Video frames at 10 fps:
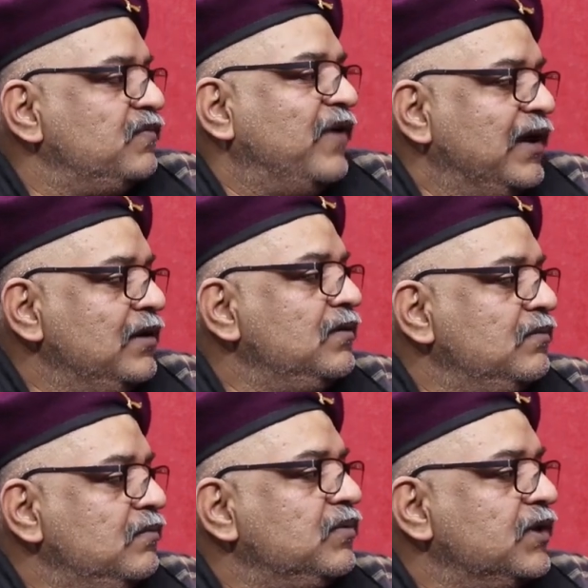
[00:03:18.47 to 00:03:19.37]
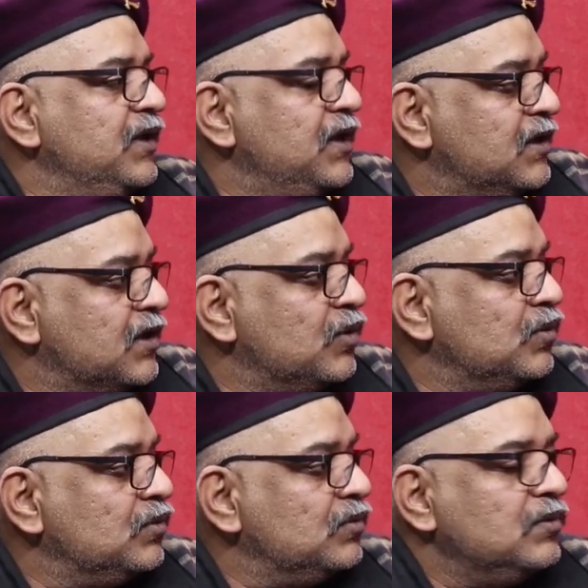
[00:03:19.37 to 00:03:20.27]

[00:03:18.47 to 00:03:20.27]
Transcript: फाइल क्रिएट करूँ